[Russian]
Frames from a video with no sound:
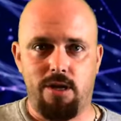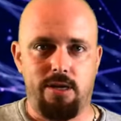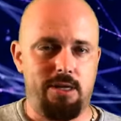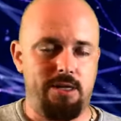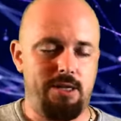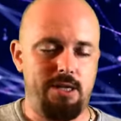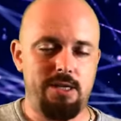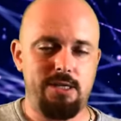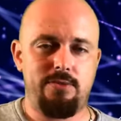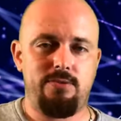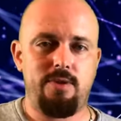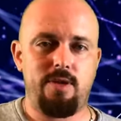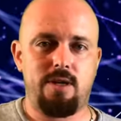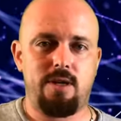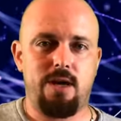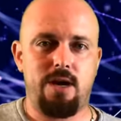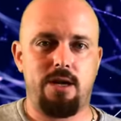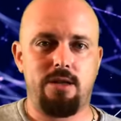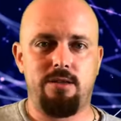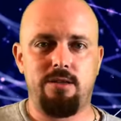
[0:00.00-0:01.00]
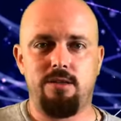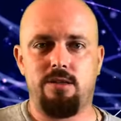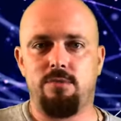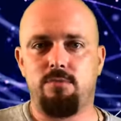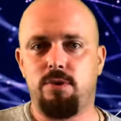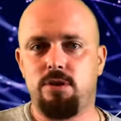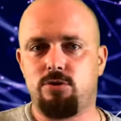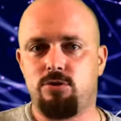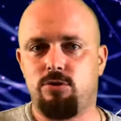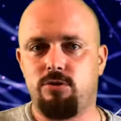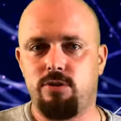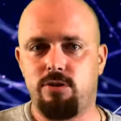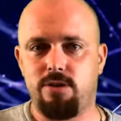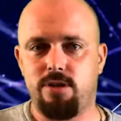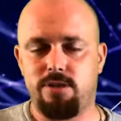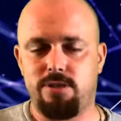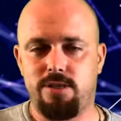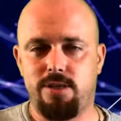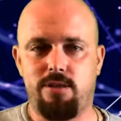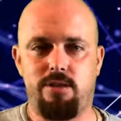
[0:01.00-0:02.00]
Есть в них один небольшой
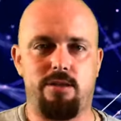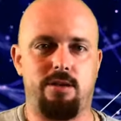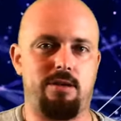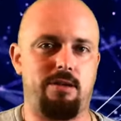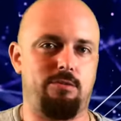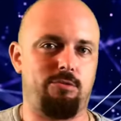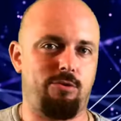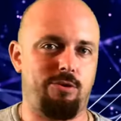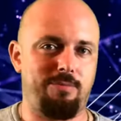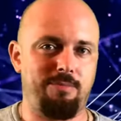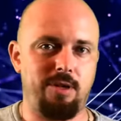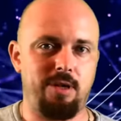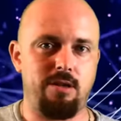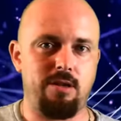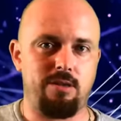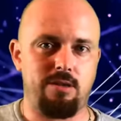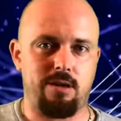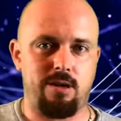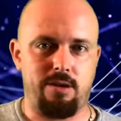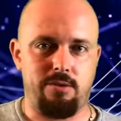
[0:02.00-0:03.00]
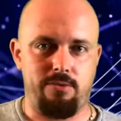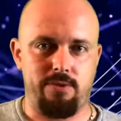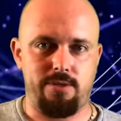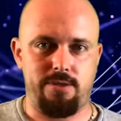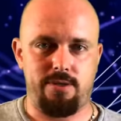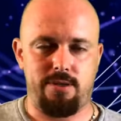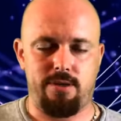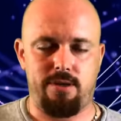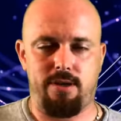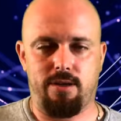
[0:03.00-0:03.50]
недостаток, который мне не нравится.